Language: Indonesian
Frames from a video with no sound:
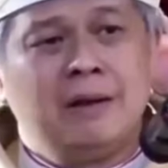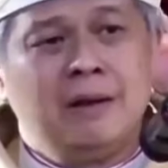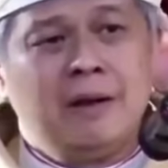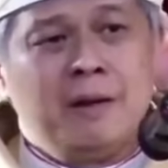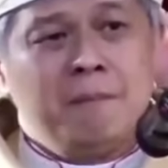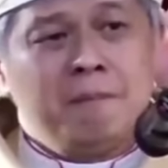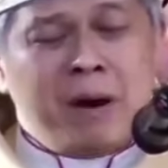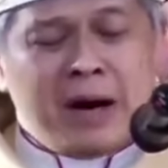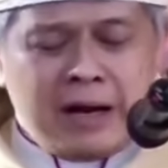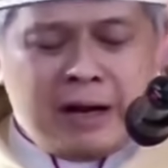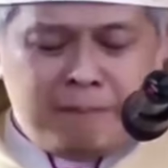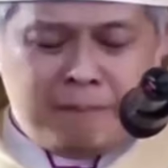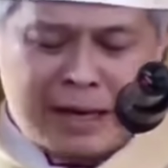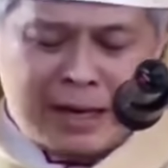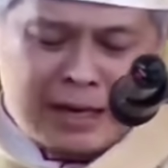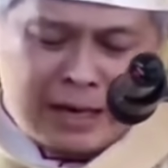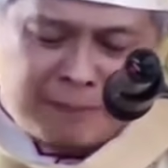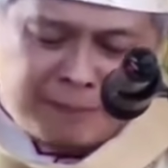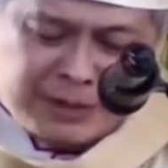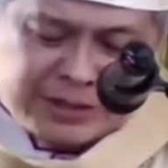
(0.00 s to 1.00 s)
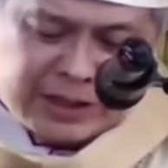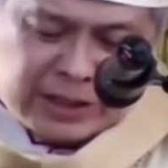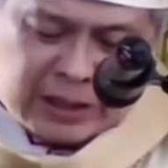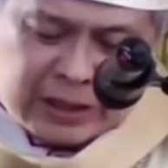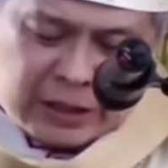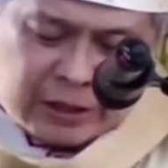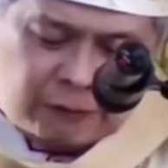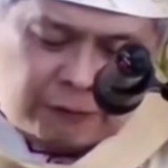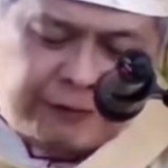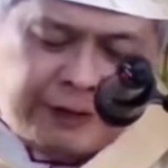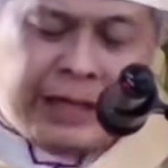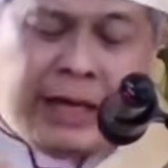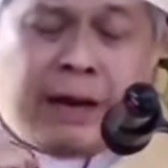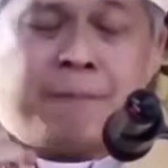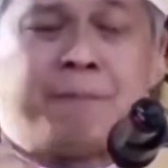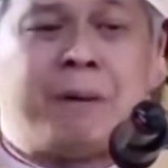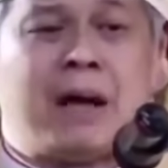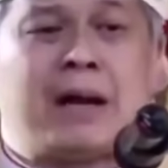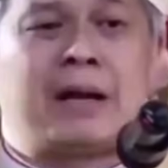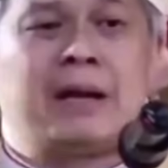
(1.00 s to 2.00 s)
Bagaimana menjadi
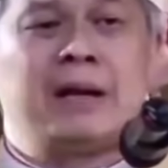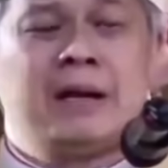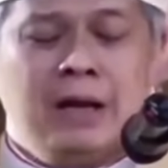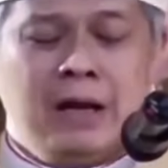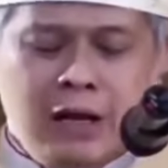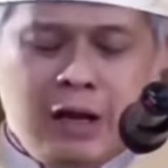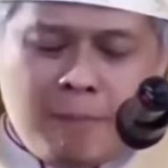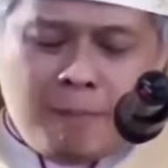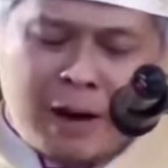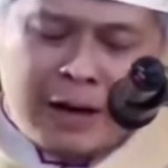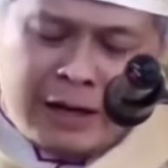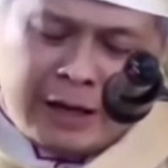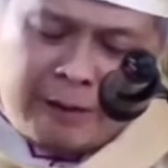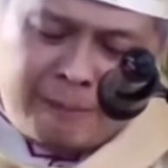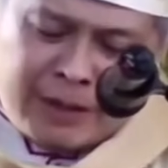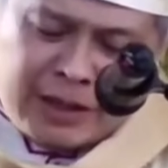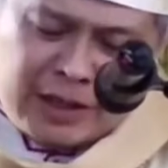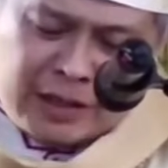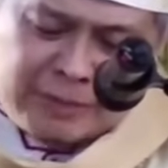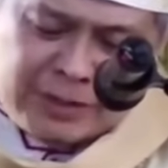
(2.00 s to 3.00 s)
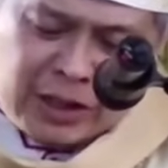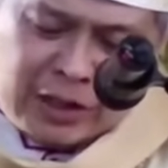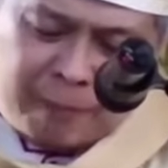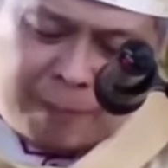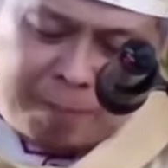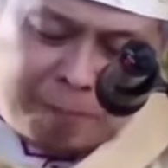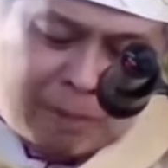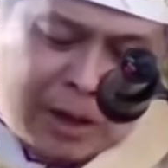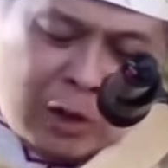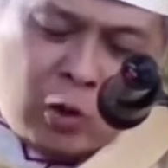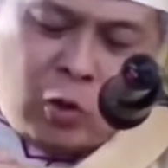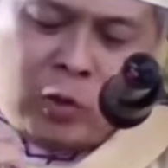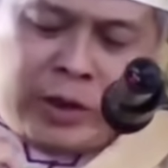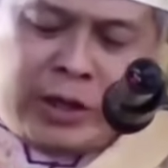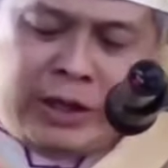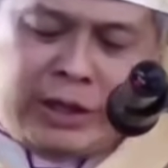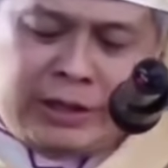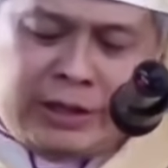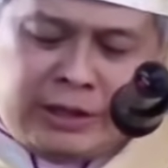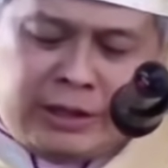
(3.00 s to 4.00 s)
kefikepan? Bagaimana menjadi
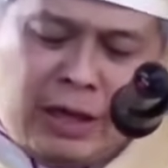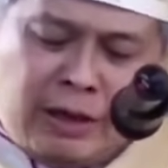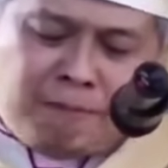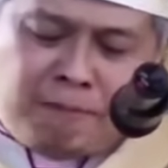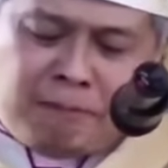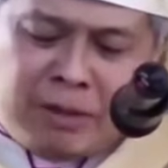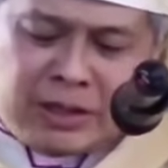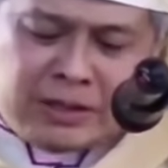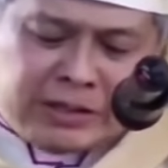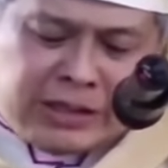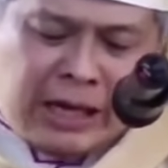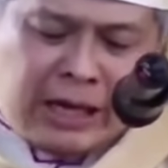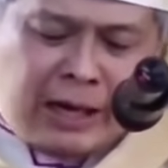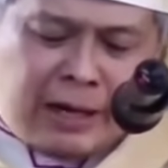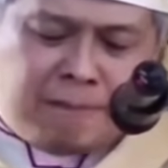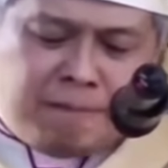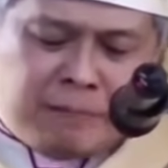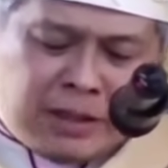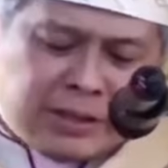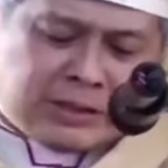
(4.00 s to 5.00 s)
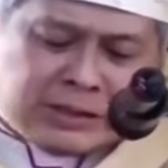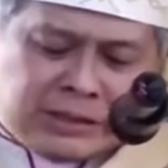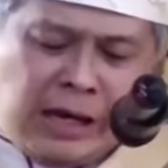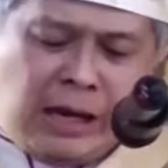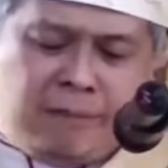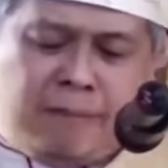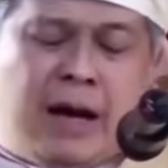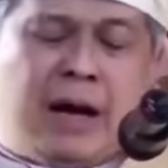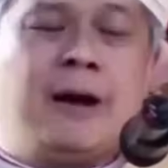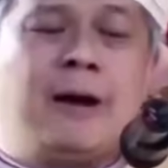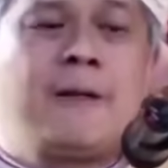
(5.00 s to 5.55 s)
paroki yang berjalan bersama?